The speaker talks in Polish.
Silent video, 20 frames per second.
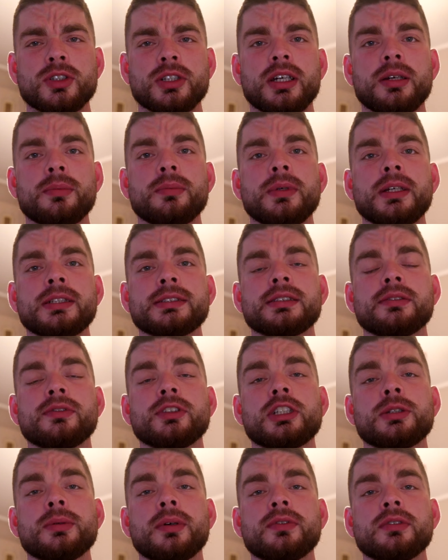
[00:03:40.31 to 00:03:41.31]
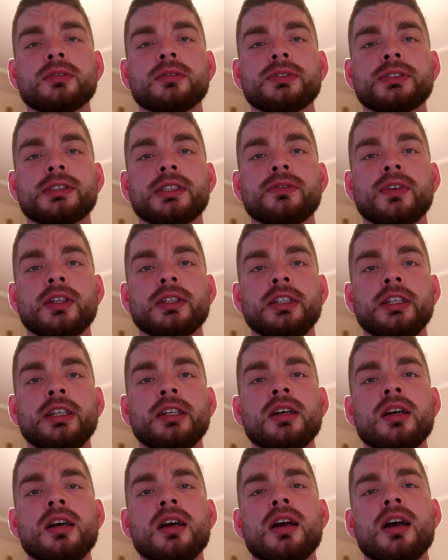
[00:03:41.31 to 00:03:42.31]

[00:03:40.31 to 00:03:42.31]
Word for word: że mięso wytrzyma w lodówce dwa dni,